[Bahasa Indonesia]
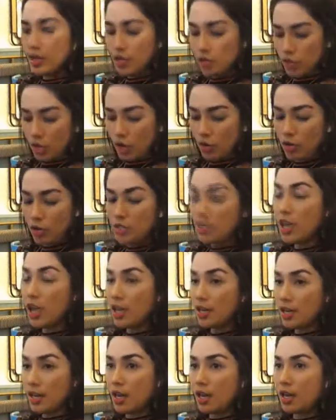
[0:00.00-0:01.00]
Insya Allah sih
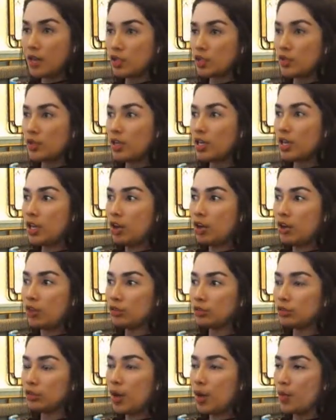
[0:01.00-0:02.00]
ada cuman kalau aku
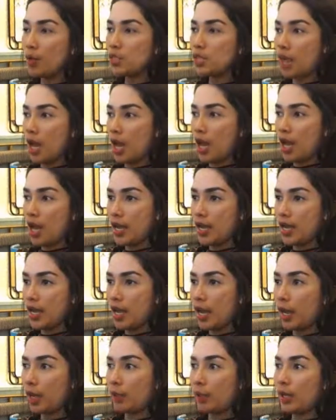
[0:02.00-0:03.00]
tuh nggak mau semangat ya
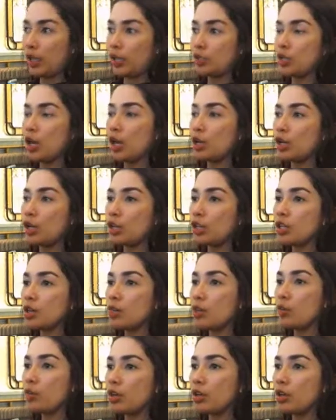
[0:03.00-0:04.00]
kayak nggak ada kan kita
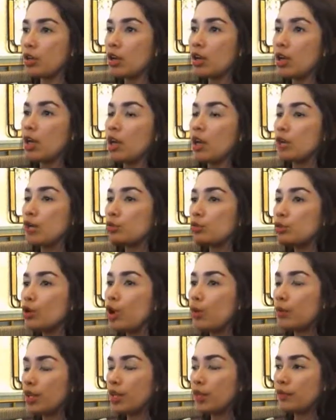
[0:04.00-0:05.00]
mau bikin
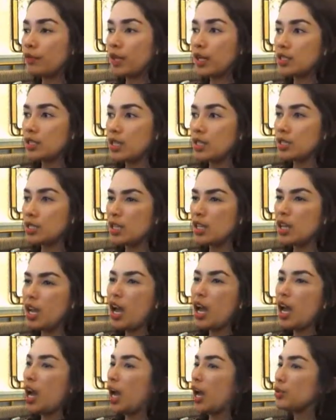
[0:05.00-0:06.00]
udah bikin franchise ini
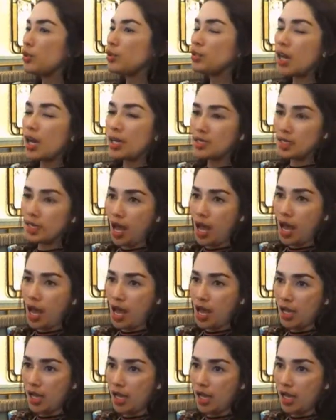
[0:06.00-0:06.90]
tapi jangan semangat